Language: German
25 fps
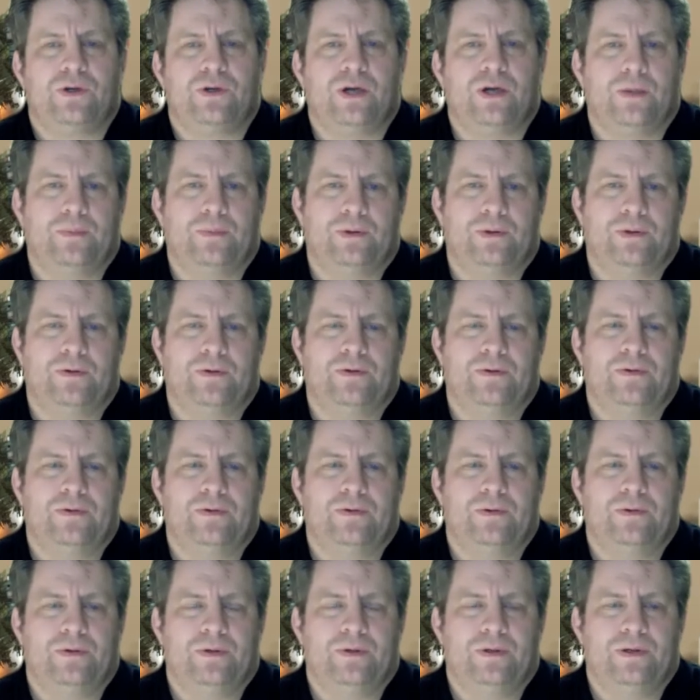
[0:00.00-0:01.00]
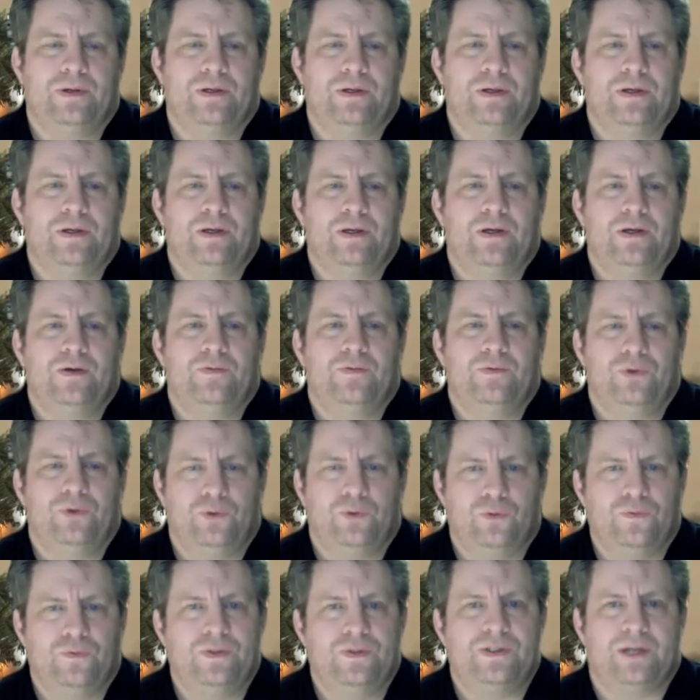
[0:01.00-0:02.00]
Krippe von
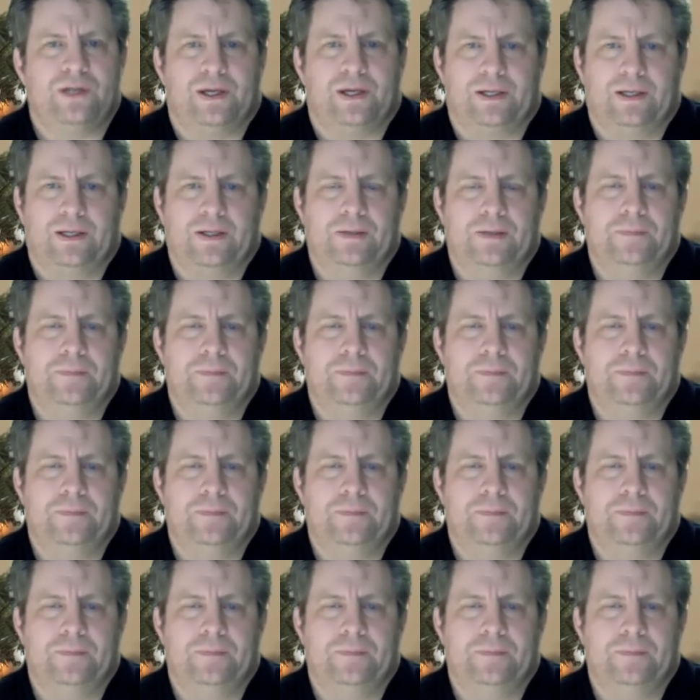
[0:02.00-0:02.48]
Uwe Seidel.